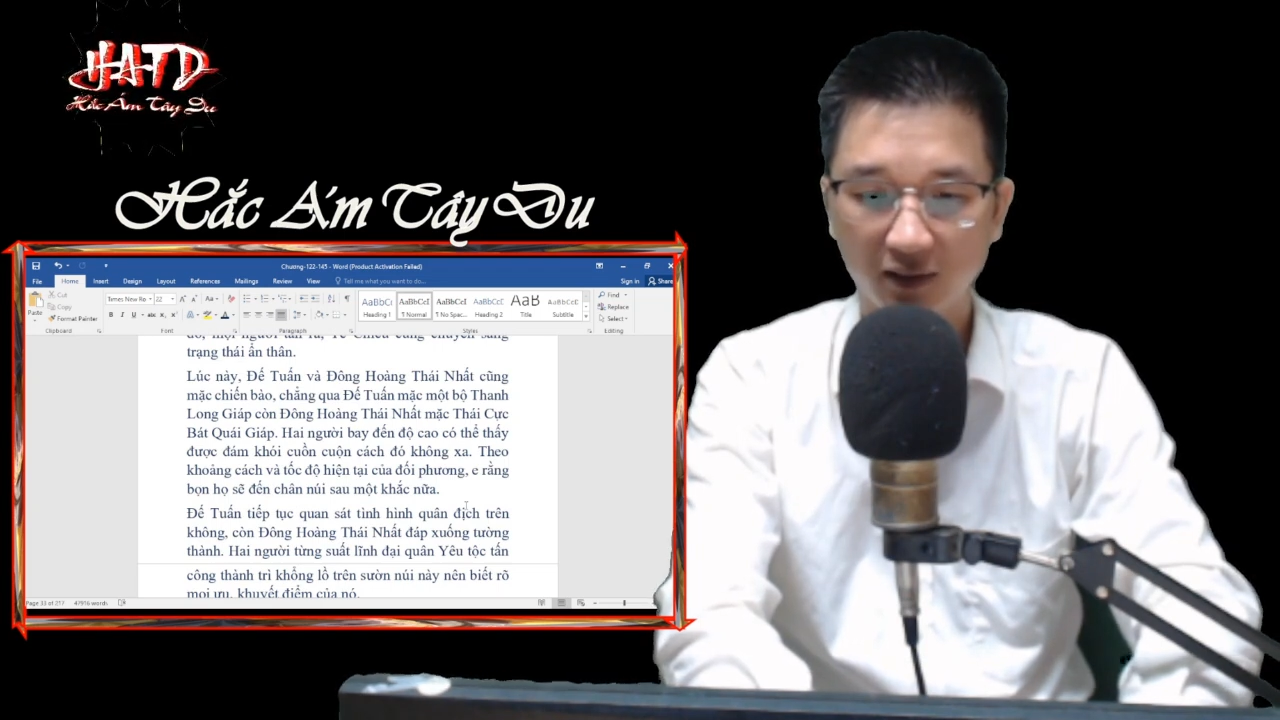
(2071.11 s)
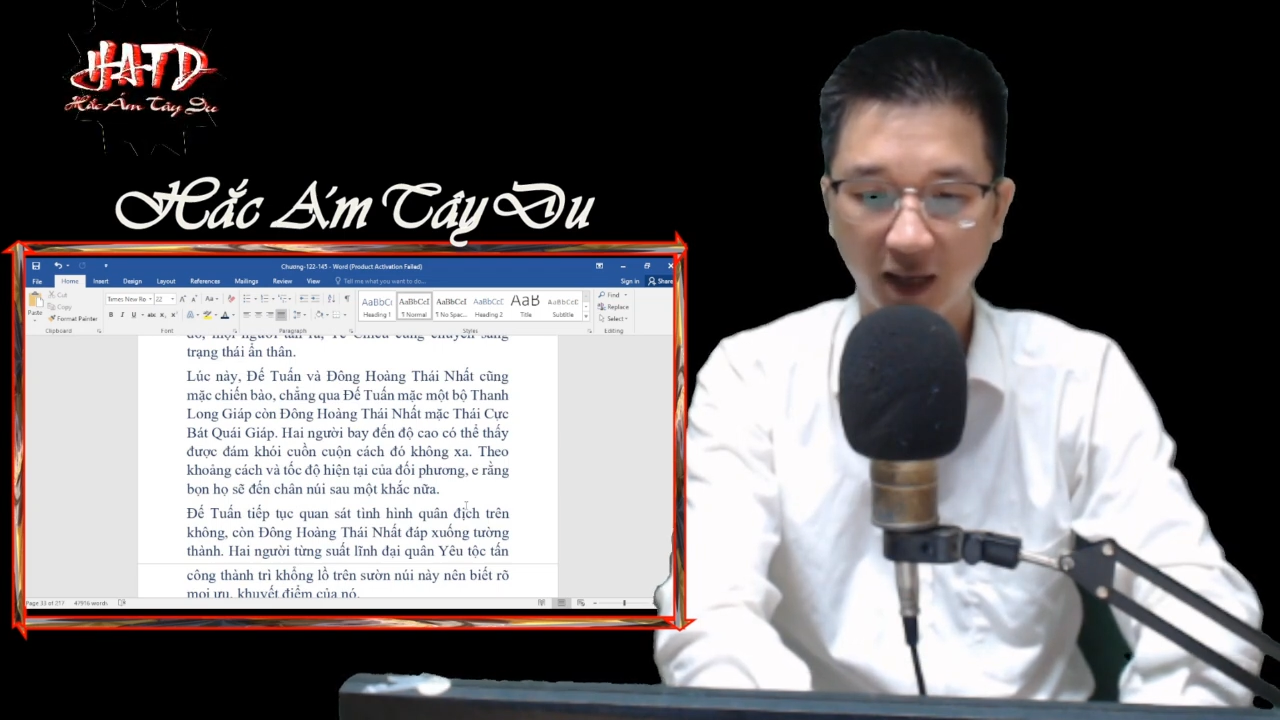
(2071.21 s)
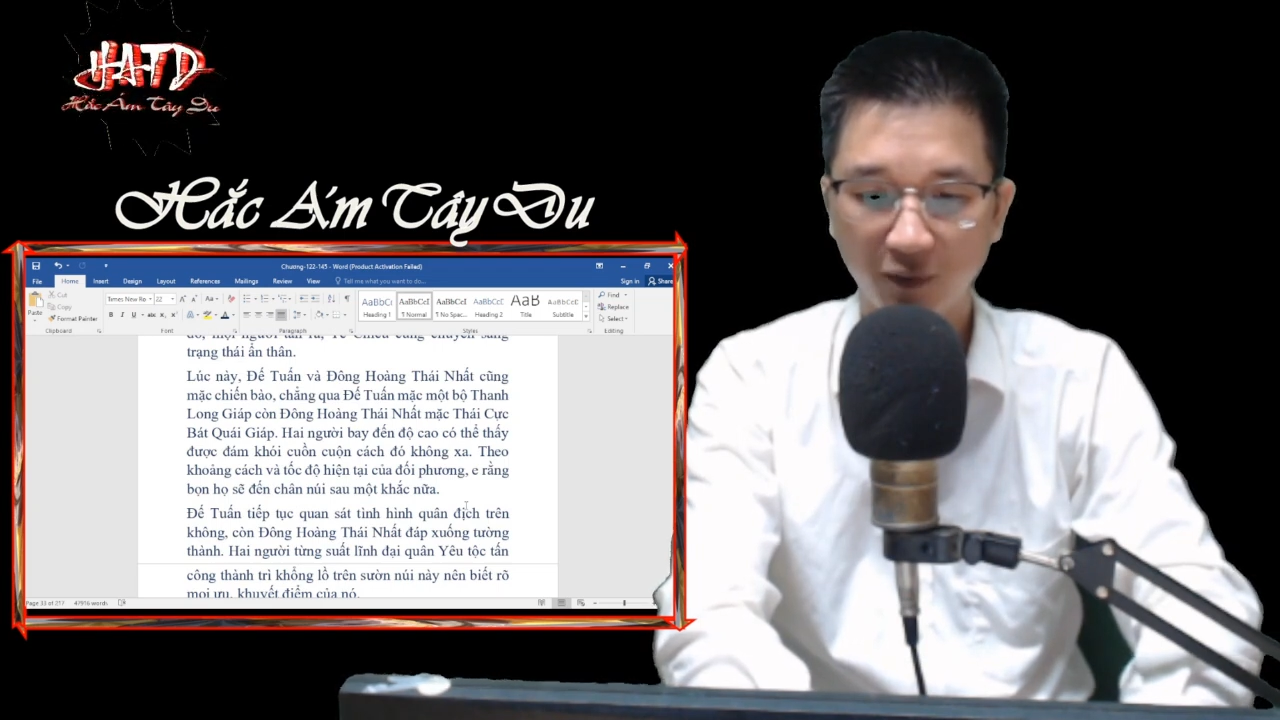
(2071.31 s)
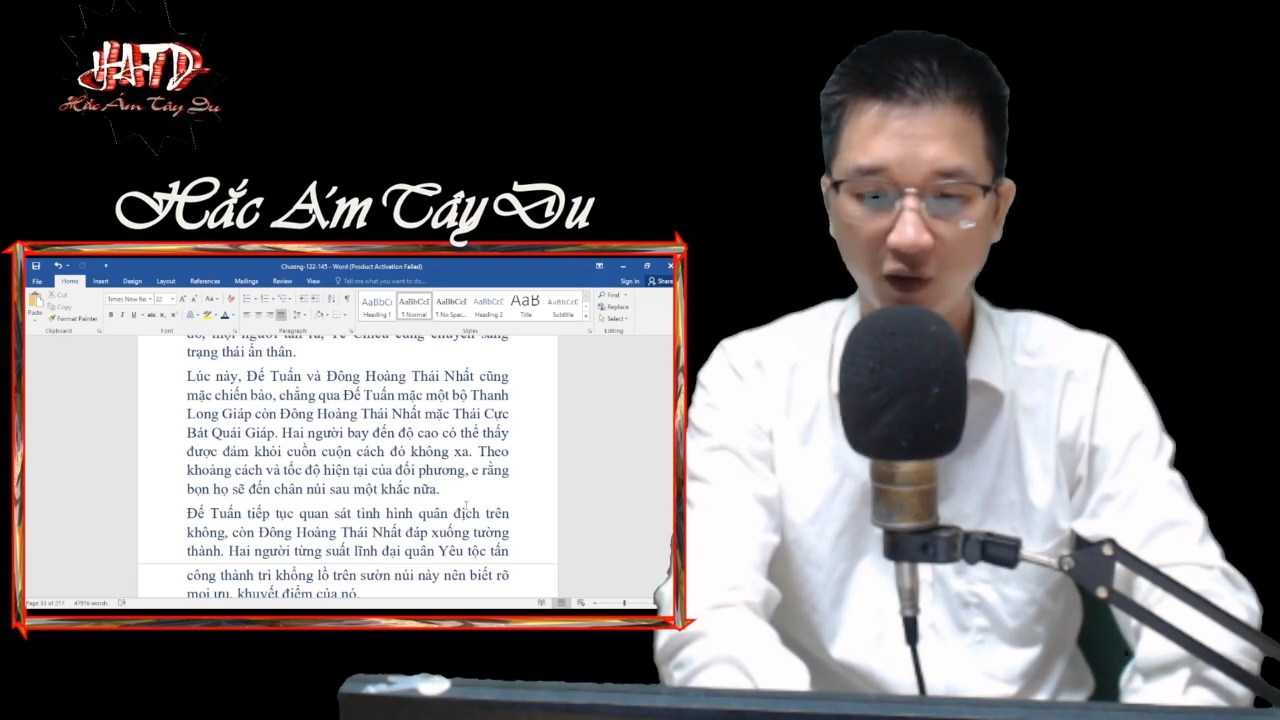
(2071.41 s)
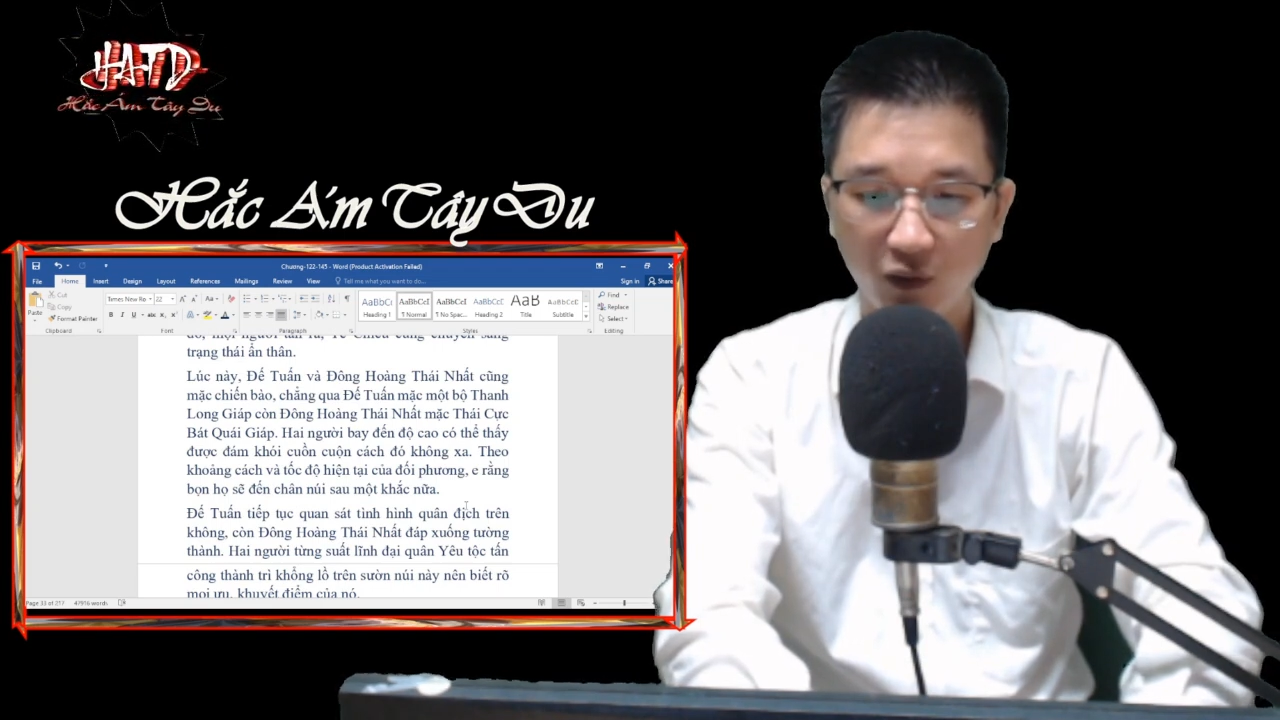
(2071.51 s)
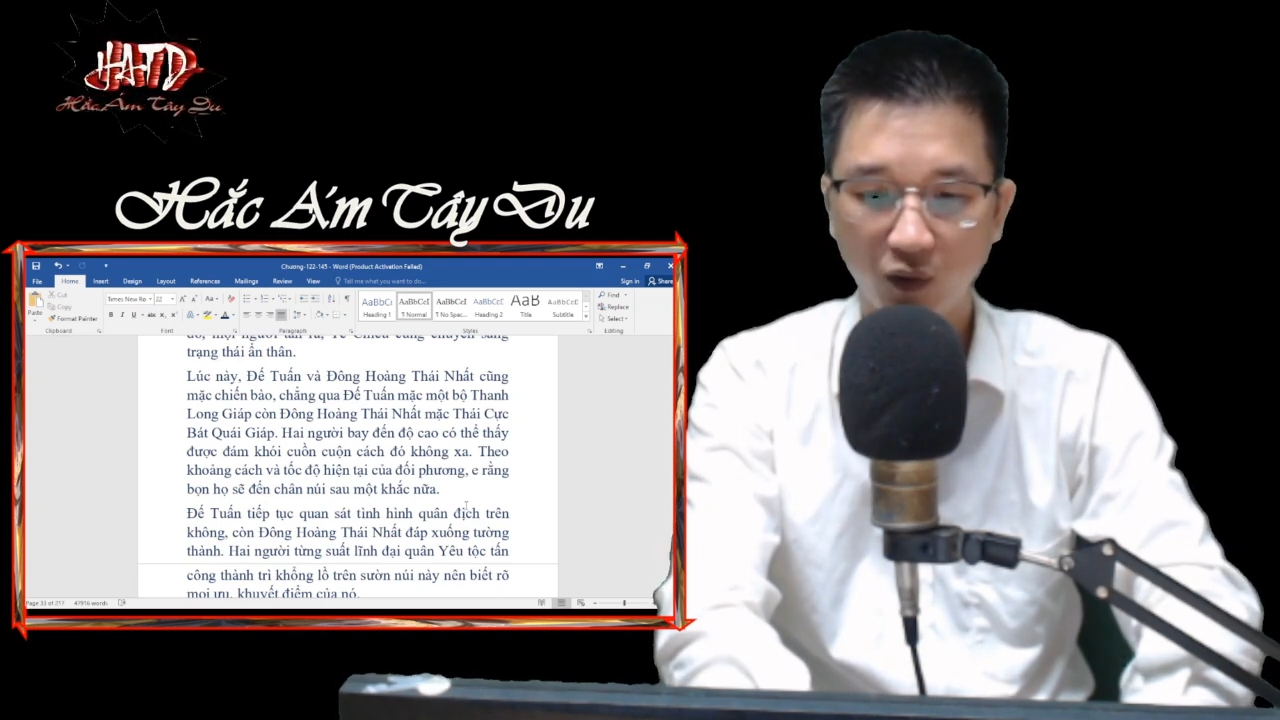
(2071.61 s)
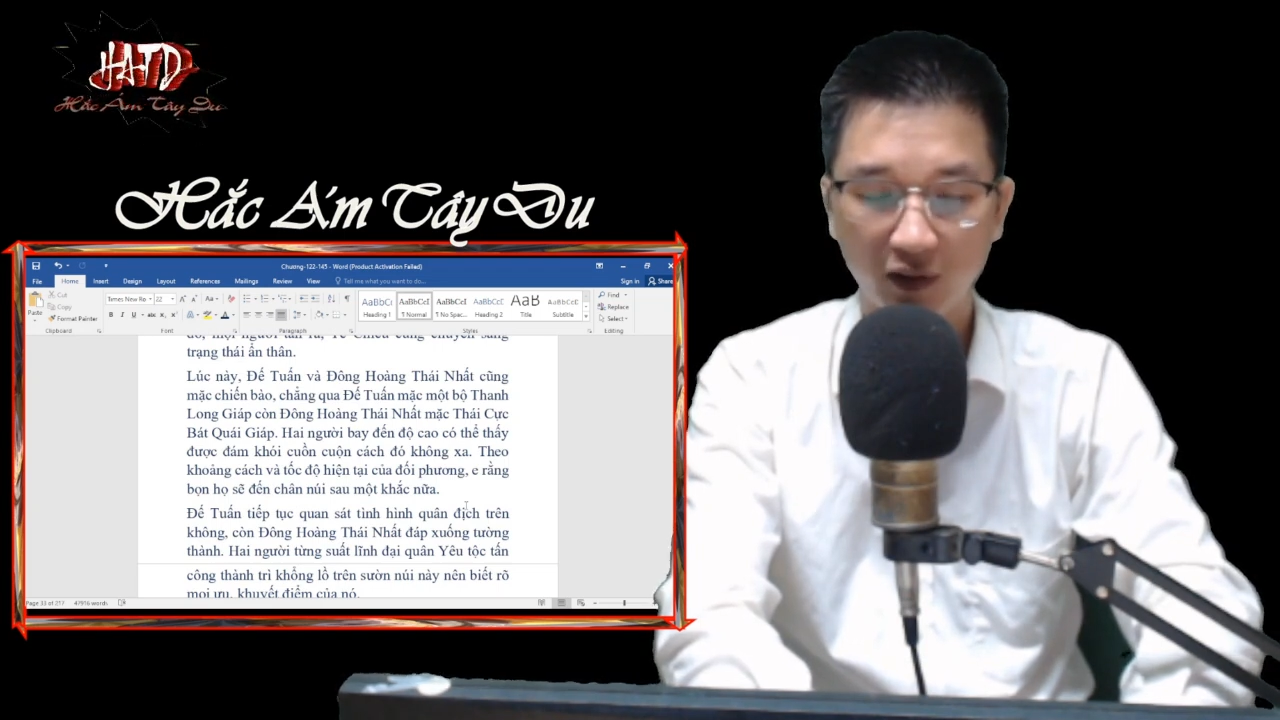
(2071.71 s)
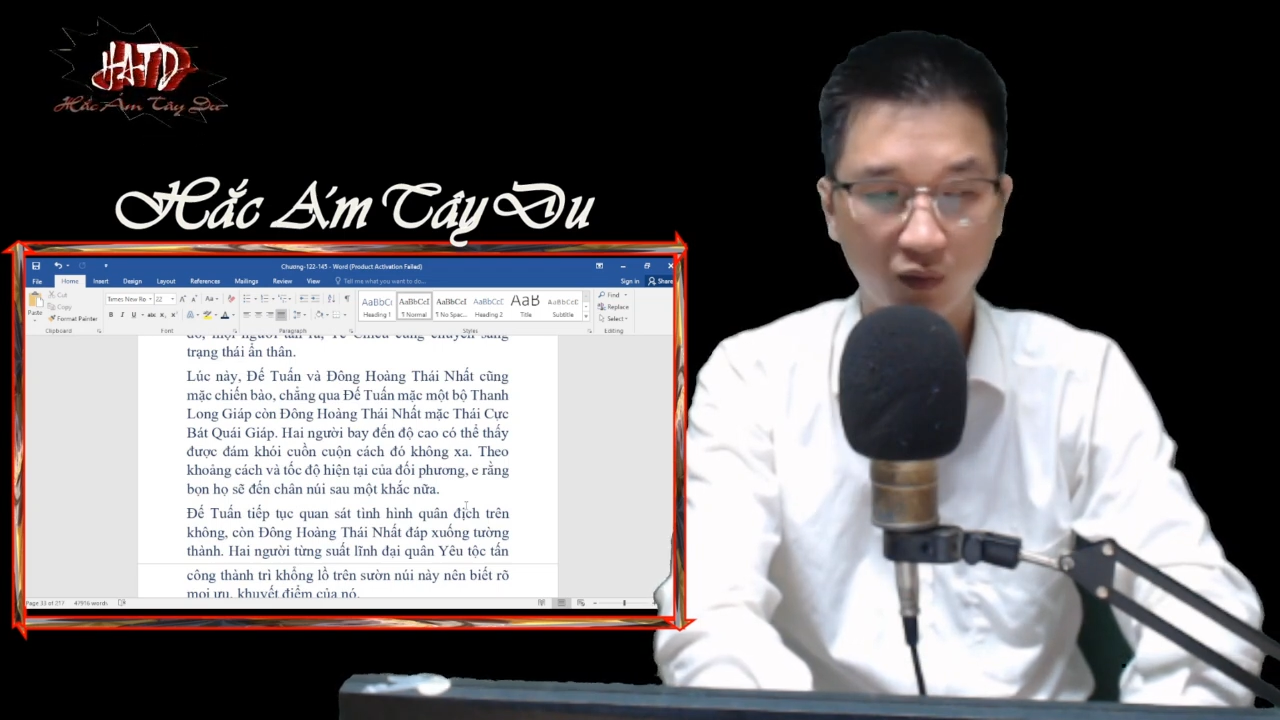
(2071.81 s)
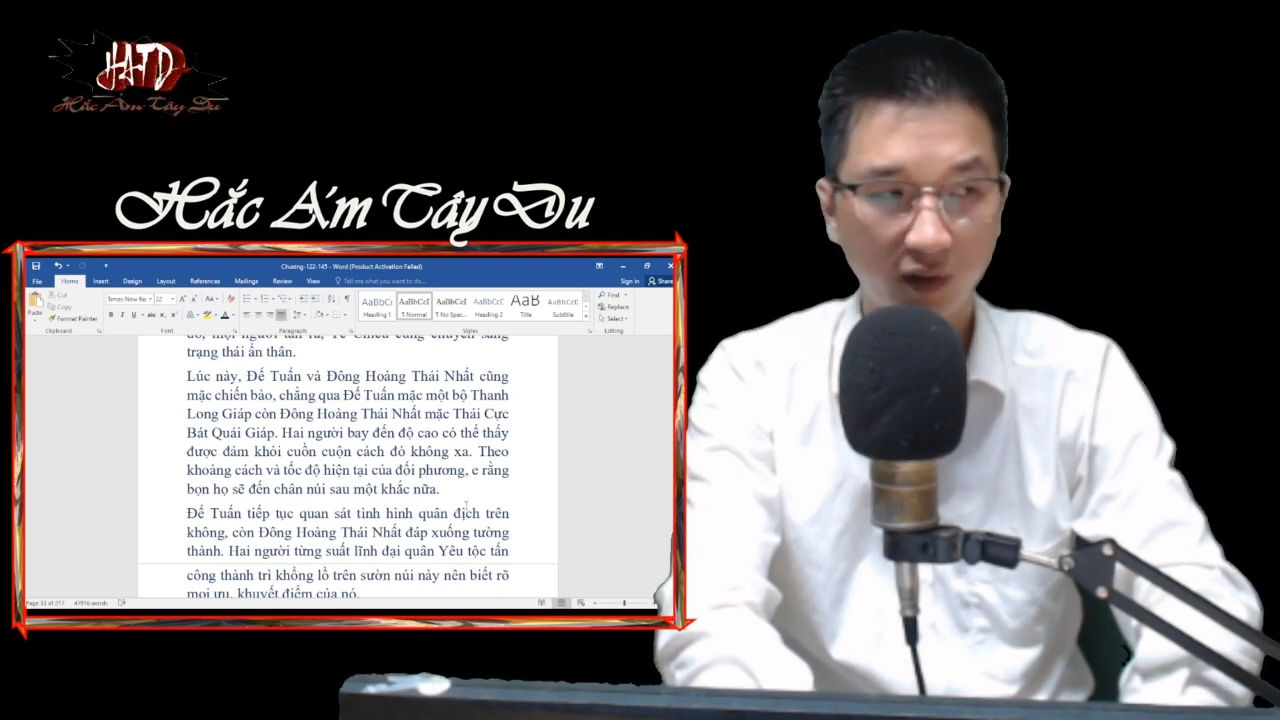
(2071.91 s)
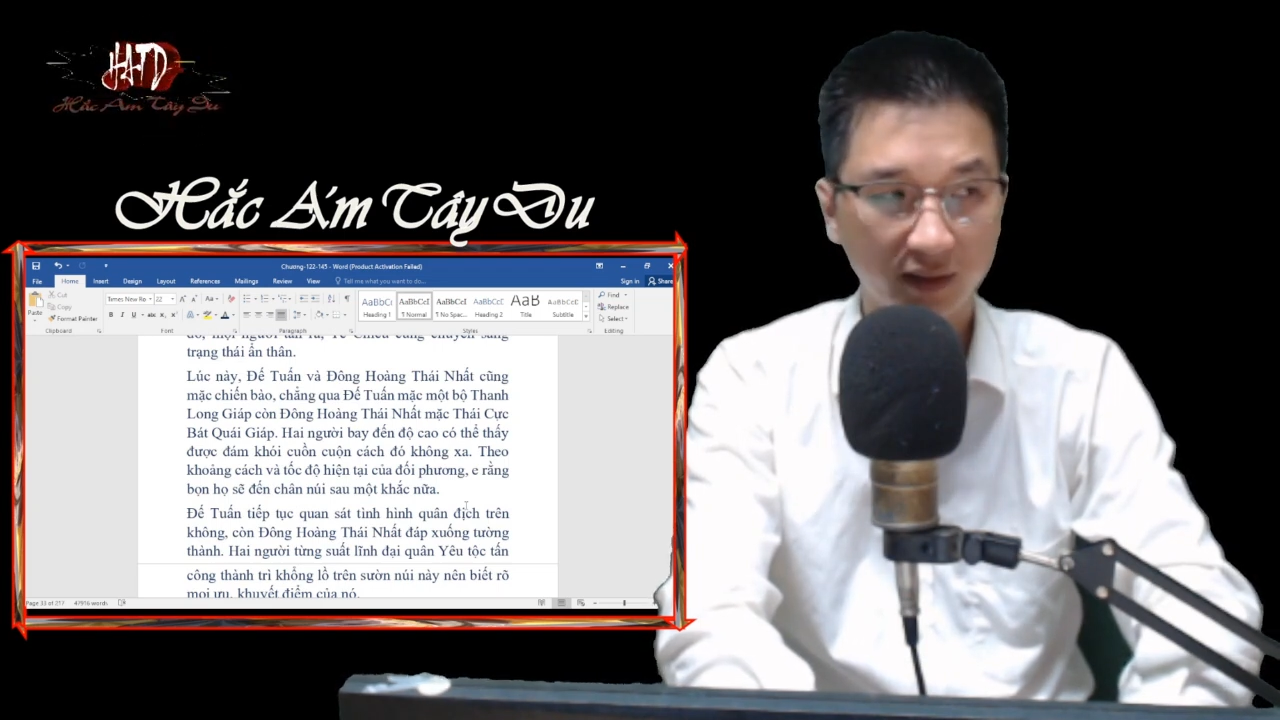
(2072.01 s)
đám khói
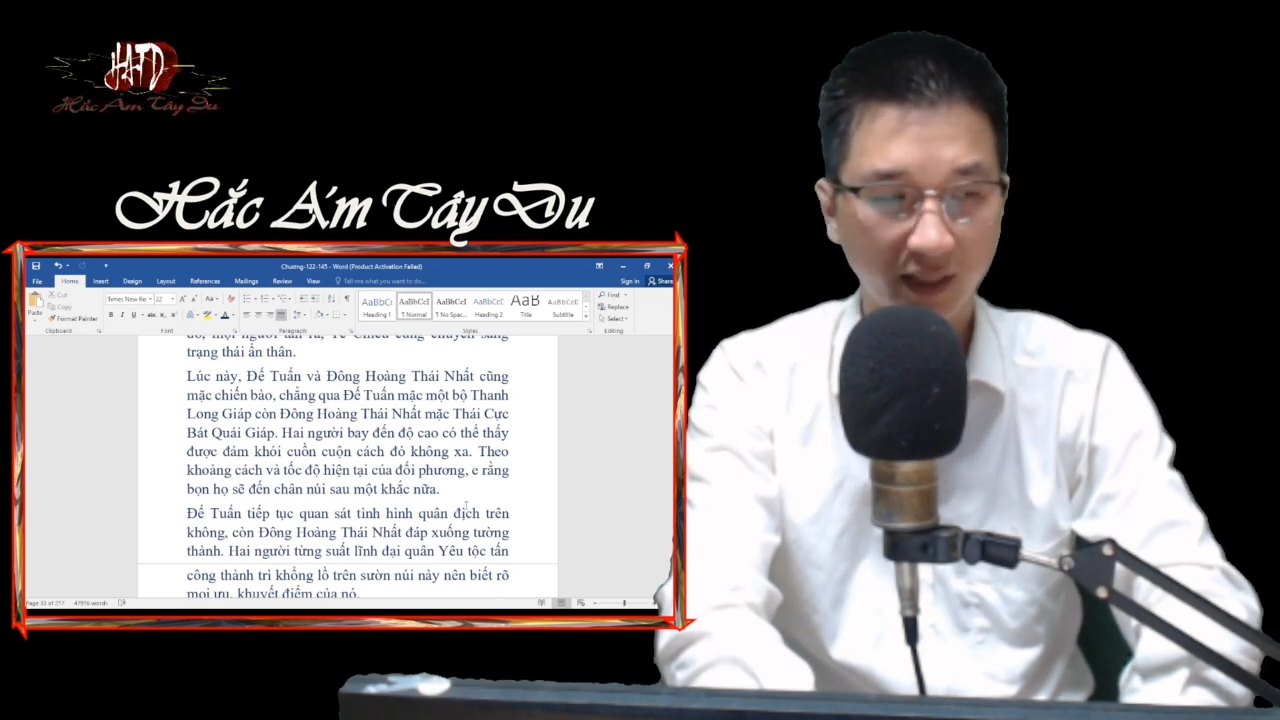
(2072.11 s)
cuồn cuộn